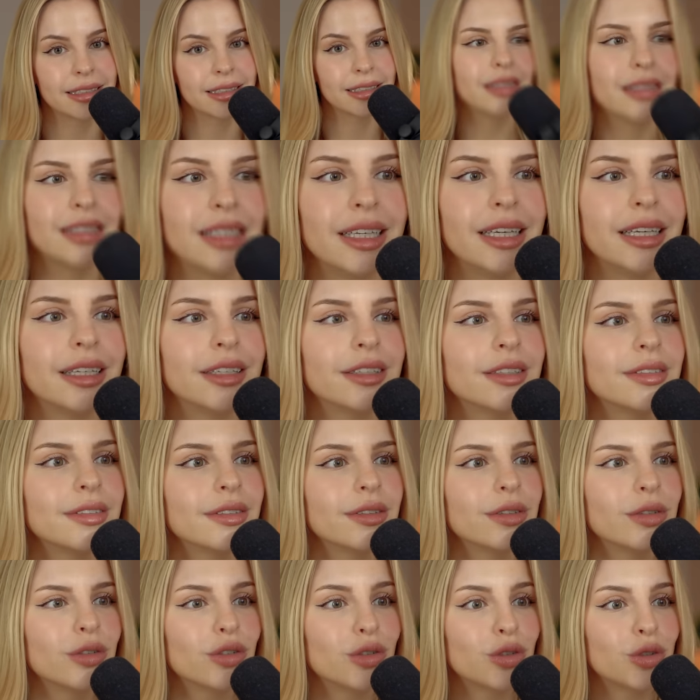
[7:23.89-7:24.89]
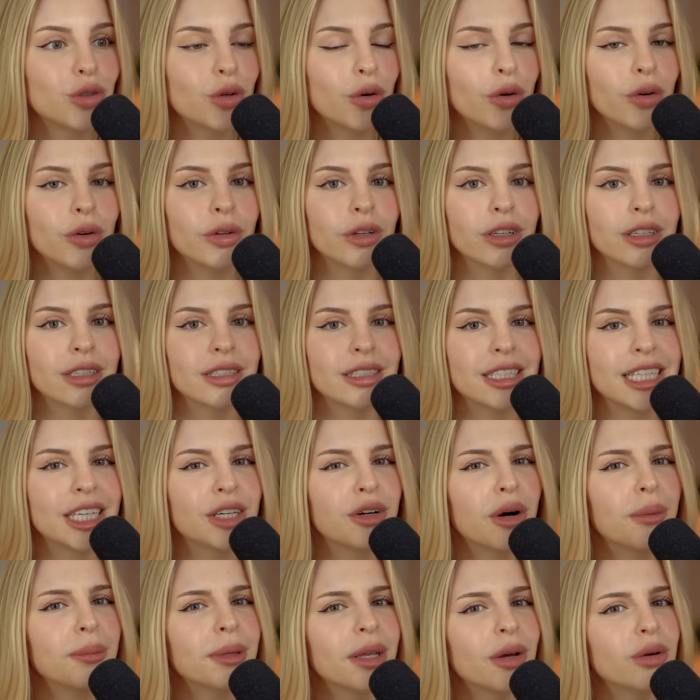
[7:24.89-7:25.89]
Sie ist schön, sie
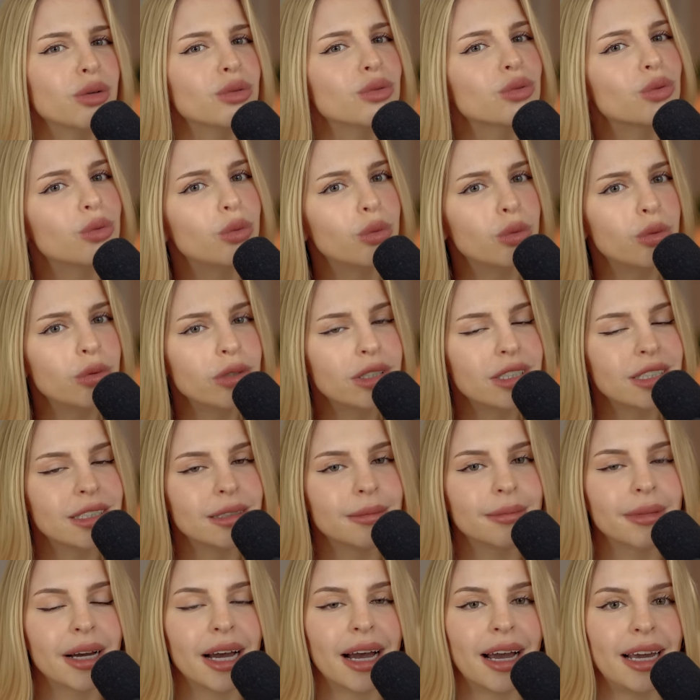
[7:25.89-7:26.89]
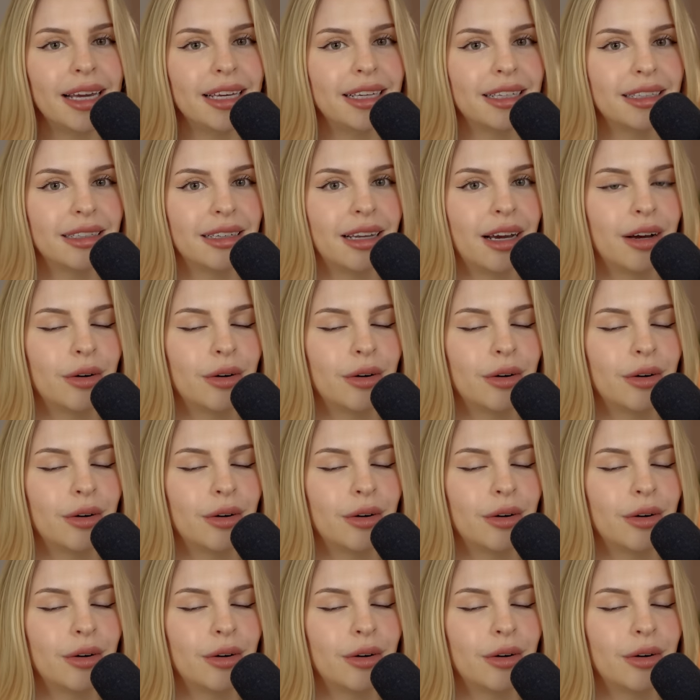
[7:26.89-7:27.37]
kommt aus gutem, reichen